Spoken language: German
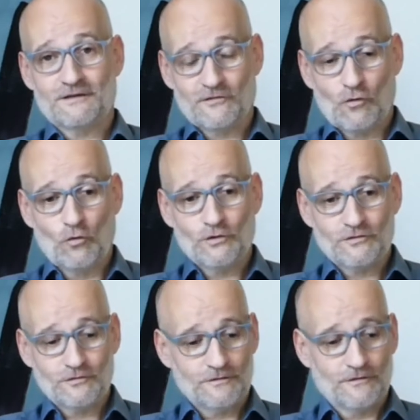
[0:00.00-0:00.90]
ist
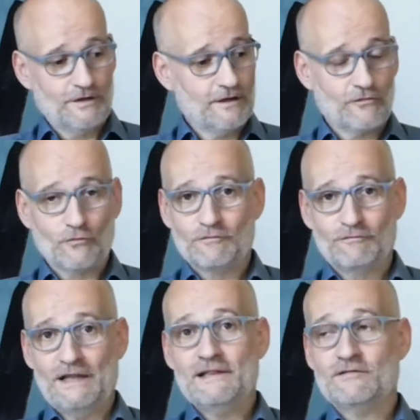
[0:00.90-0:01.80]
heute irgend so ein
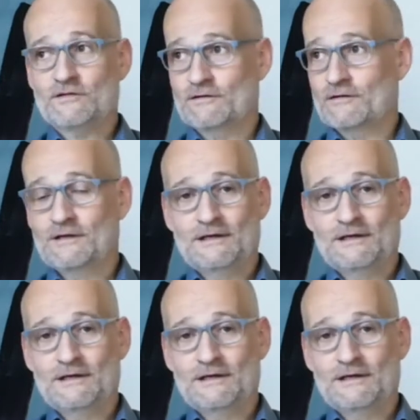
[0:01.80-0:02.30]
Wäldchen.